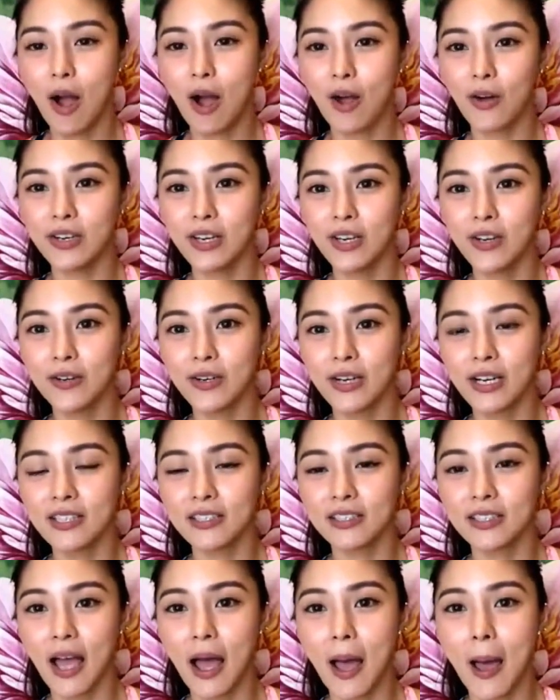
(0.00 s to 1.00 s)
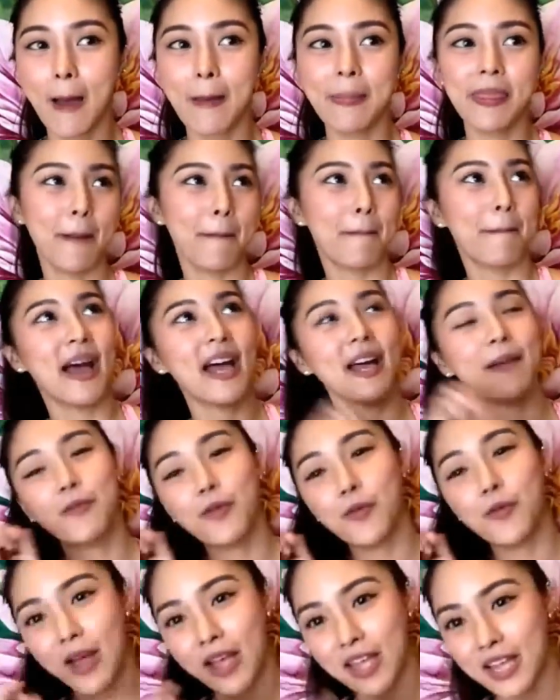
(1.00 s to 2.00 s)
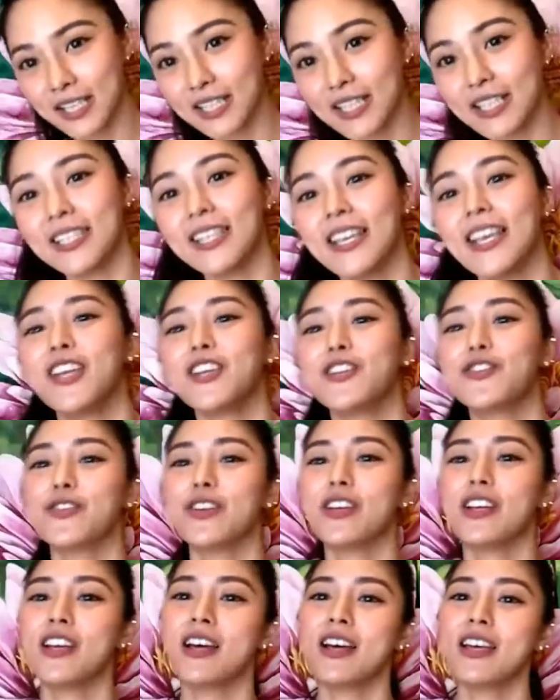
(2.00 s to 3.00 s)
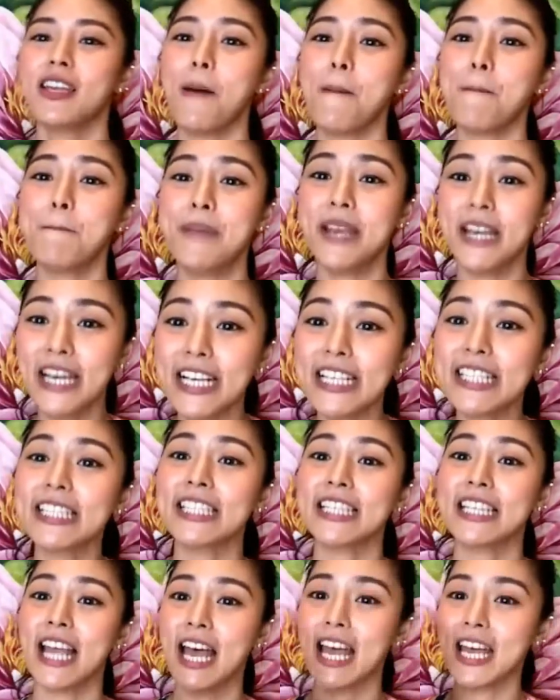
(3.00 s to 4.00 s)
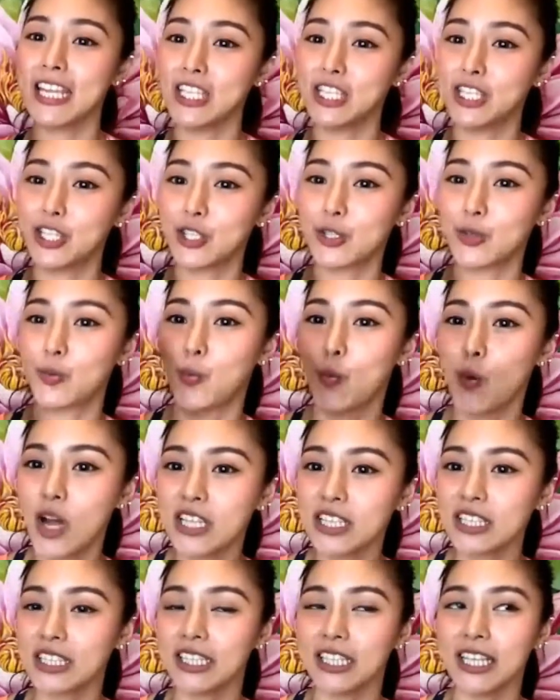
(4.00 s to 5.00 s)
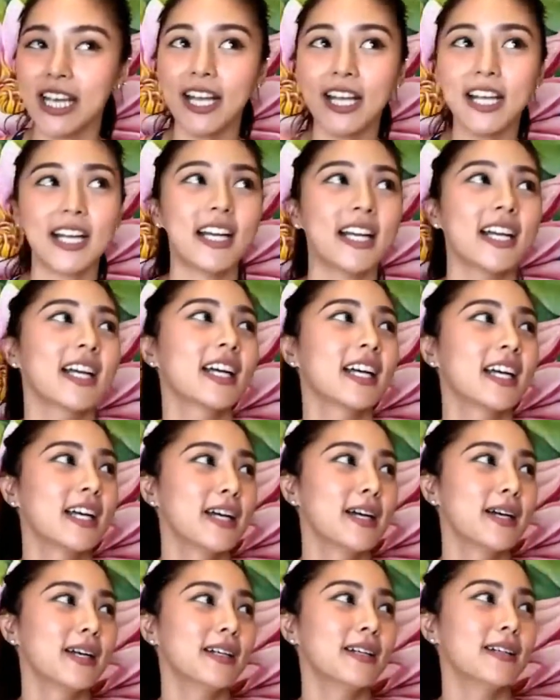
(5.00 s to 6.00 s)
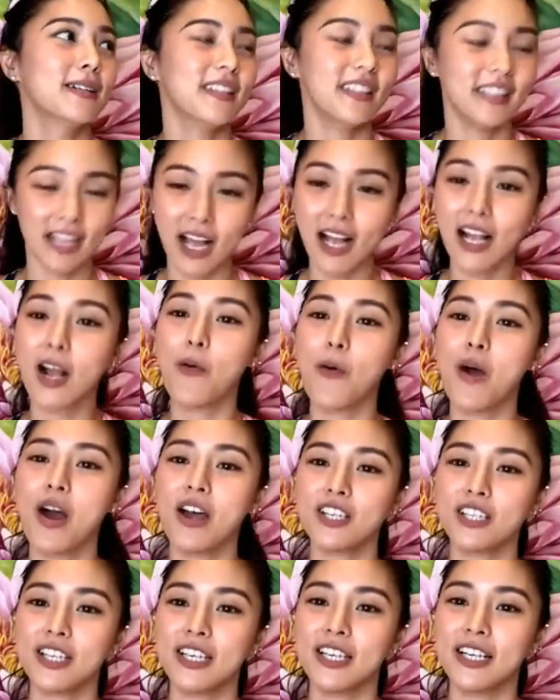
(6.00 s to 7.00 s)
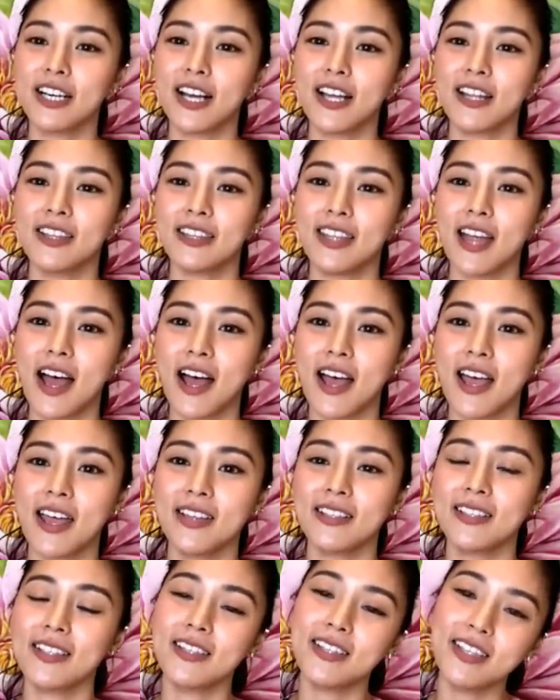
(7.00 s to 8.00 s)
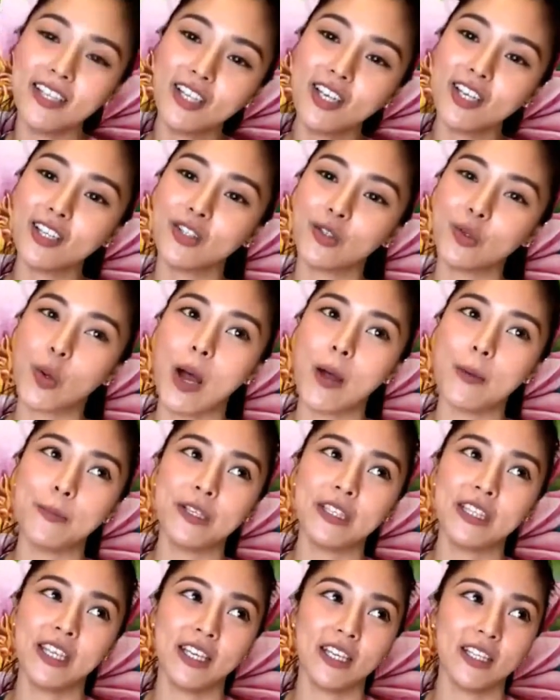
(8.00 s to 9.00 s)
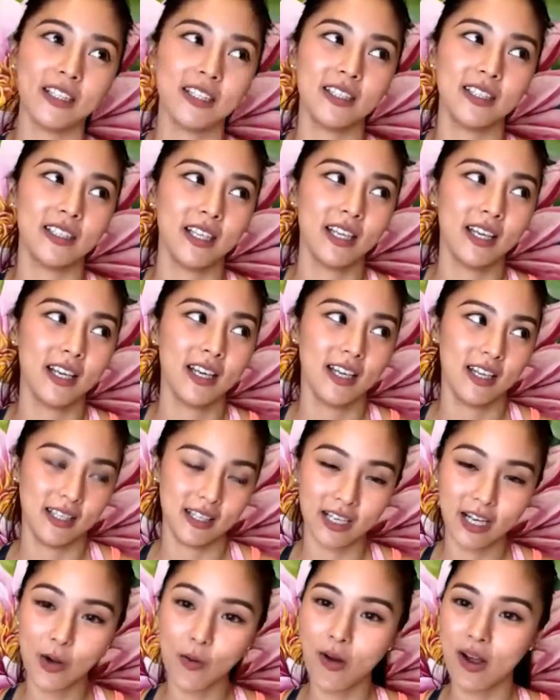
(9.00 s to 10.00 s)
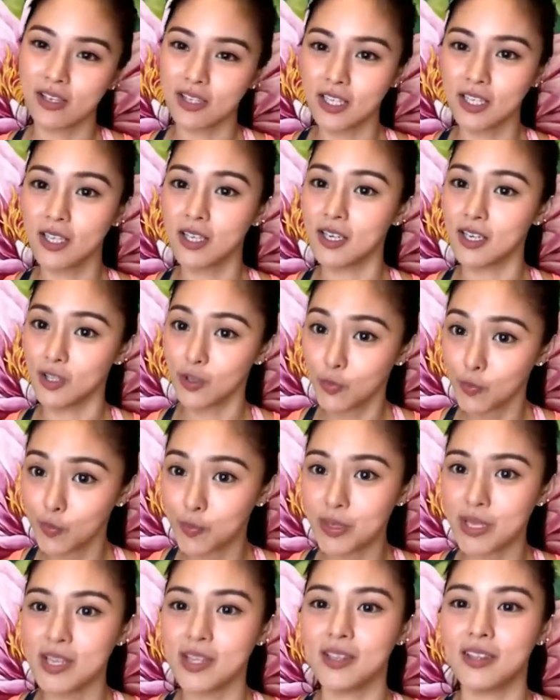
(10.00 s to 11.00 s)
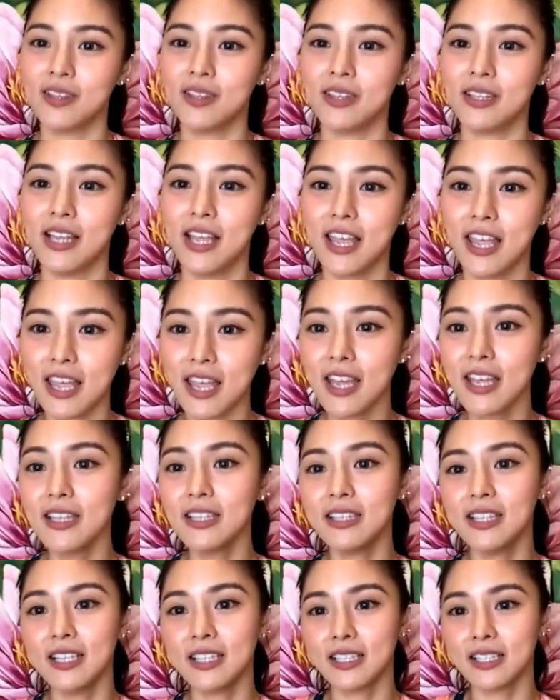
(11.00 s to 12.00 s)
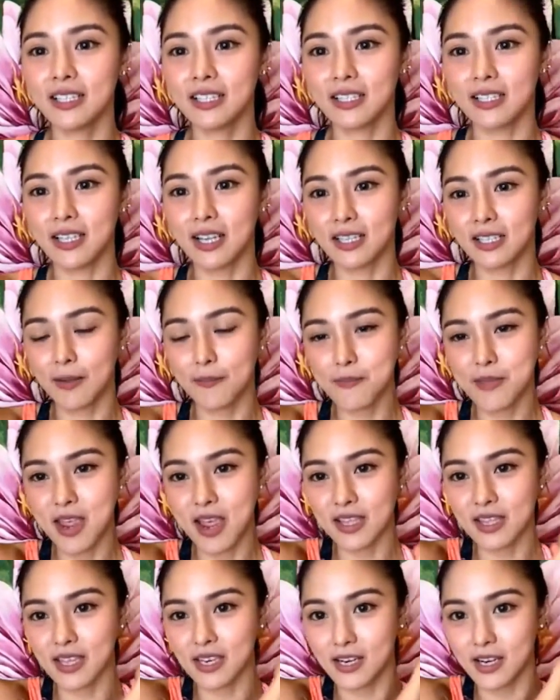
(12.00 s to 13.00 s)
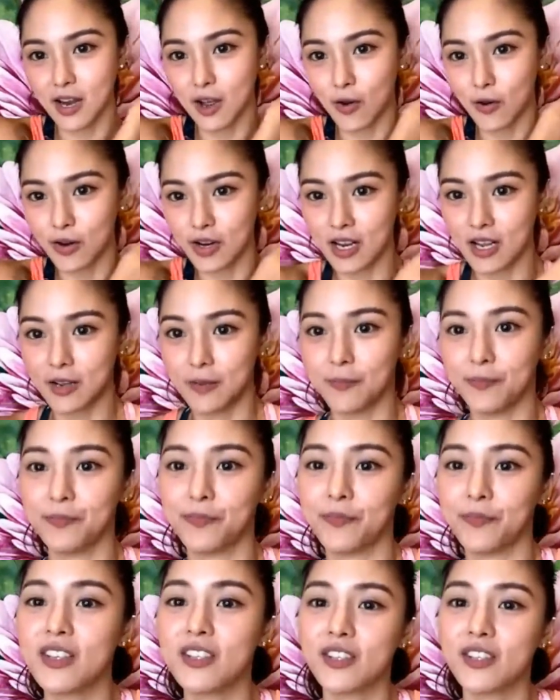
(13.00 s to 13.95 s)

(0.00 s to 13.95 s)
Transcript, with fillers: nagawa ko na yung kanta, napa, pumayag na si Adrian, ang bilis niya, in just one click, nakagawa na siya ng kanta, and si DJ Squammy din, nagawa niya na rin yung beat, and nas, nasabihan na rin ako ng